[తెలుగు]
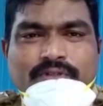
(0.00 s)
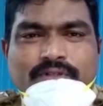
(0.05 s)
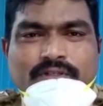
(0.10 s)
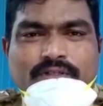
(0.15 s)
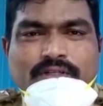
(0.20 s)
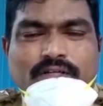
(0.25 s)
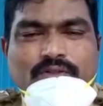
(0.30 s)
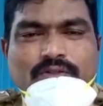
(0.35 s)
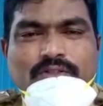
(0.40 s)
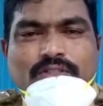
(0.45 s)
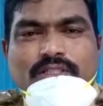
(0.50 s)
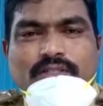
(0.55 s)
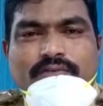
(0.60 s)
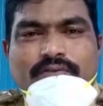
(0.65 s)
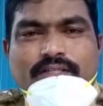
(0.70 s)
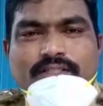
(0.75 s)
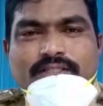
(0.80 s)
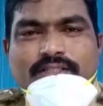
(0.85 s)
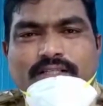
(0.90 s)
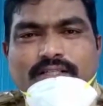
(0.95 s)

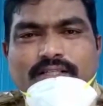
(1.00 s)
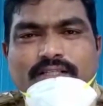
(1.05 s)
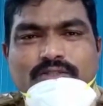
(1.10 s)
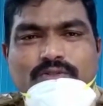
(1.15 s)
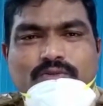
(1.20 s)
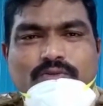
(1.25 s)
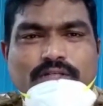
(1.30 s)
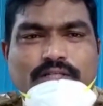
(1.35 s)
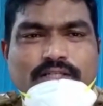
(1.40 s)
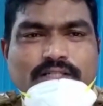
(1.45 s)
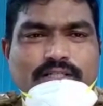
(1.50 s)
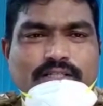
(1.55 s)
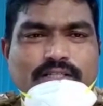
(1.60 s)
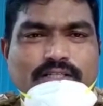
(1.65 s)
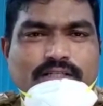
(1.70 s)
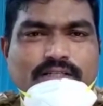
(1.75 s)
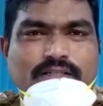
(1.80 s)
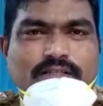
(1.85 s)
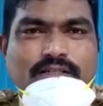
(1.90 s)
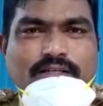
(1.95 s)
కట్టుబిత్తమైన చర్యలు తీసుకోవడానికి
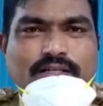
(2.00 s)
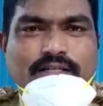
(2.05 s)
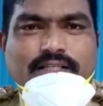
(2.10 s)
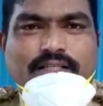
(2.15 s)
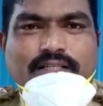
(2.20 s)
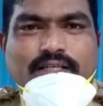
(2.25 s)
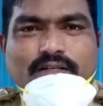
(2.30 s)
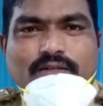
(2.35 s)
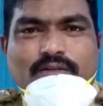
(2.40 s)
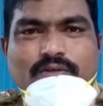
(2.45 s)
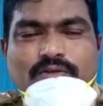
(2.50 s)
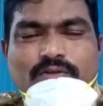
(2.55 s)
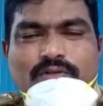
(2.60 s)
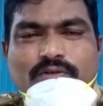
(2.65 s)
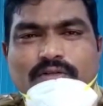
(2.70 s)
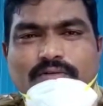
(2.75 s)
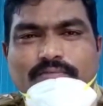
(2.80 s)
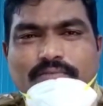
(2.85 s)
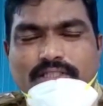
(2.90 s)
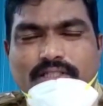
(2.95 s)
అధికారులు
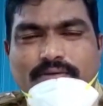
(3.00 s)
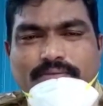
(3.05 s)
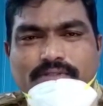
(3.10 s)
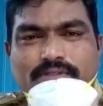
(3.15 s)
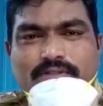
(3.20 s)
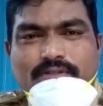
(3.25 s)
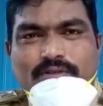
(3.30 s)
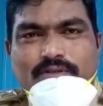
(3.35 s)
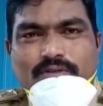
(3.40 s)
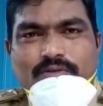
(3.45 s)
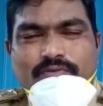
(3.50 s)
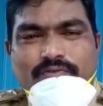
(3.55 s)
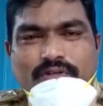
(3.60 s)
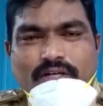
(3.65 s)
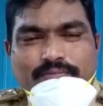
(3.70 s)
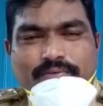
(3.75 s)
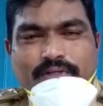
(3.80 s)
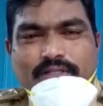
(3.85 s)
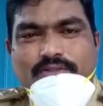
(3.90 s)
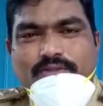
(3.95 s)
ప్రజాప్రతినిధులు
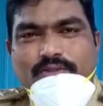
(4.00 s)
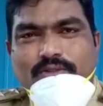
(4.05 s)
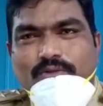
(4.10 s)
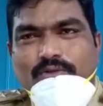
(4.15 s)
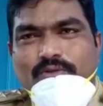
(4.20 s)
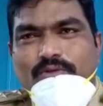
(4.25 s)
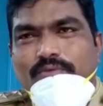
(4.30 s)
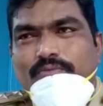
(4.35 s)
వ్యాపారస్తులు